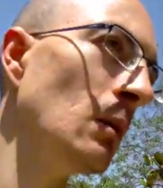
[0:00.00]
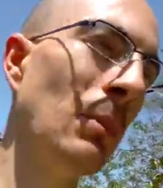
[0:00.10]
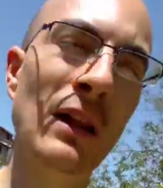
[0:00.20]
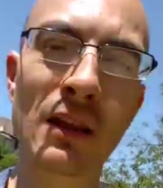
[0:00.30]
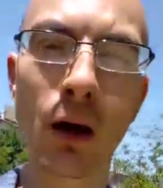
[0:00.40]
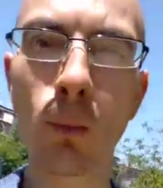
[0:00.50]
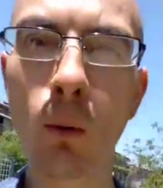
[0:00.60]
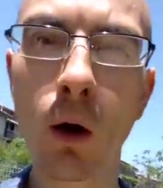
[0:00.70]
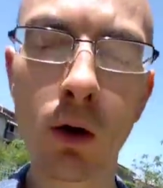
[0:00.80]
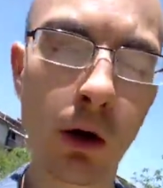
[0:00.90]
pensala come
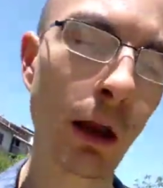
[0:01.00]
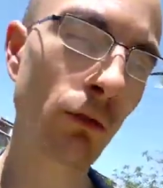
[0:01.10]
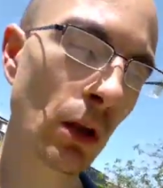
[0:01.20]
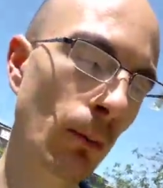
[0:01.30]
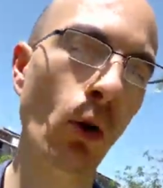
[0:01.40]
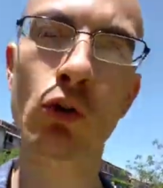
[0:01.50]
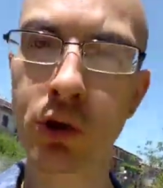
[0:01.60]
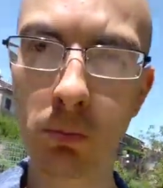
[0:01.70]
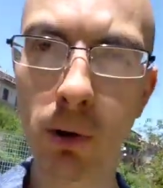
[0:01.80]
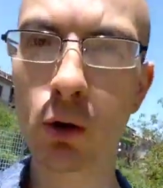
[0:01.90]
vuoi no? alla fine poi l'ho
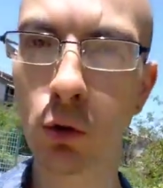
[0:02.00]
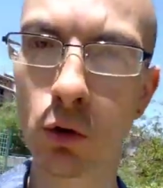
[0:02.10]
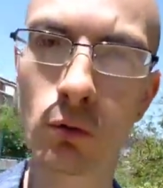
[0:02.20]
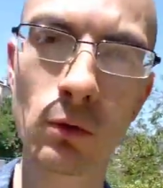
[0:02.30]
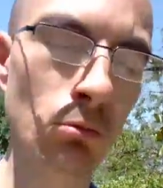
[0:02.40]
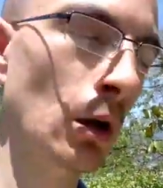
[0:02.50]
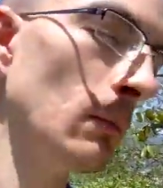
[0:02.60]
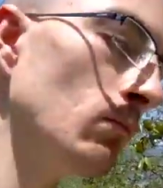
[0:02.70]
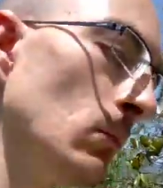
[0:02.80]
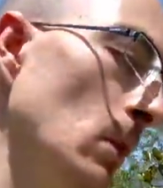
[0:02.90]
skippato io
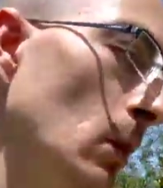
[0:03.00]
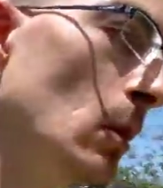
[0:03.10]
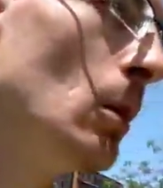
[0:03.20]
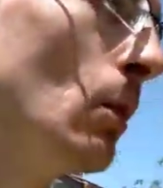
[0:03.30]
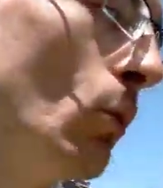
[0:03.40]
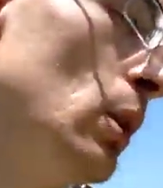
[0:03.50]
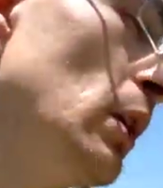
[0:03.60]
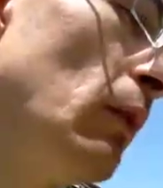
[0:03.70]
quindi